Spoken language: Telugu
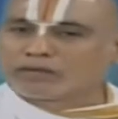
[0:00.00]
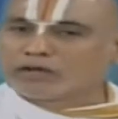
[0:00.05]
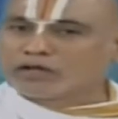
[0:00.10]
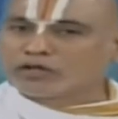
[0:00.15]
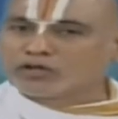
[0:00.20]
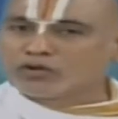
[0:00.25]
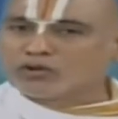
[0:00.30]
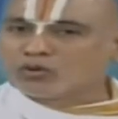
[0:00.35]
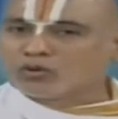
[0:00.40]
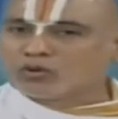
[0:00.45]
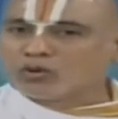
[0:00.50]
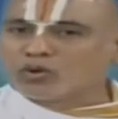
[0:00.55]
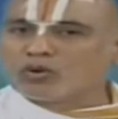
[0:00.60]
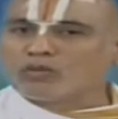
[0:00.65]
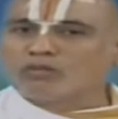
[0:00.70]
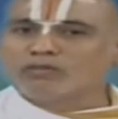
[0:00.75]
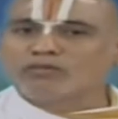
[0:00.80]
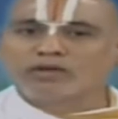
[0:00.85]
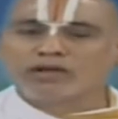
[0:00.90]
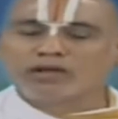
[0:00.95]

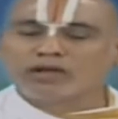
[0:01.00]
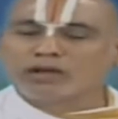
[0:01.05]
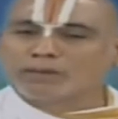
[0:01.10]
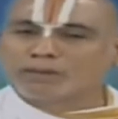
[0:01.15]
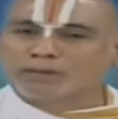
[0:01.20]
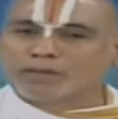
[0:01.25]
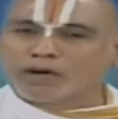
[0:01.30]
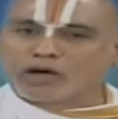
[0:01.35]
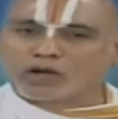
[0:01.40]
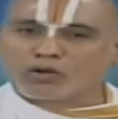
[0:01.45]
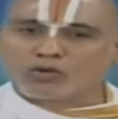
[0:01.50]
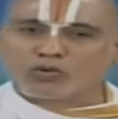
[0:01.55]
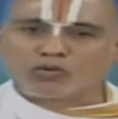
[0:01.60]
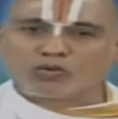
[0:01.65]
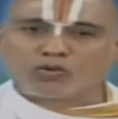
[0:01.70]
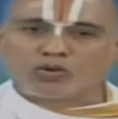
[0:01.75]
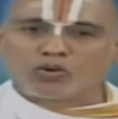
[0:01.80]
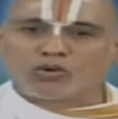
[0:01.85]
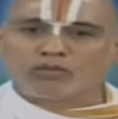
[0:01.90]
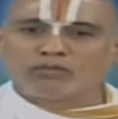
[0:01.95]
నెయ్యుణ్ణోం
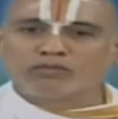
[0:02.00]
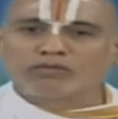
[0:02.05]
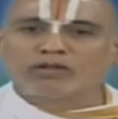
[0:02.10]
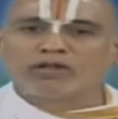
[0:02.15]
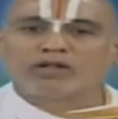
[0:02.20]
పాలుణ్ణోం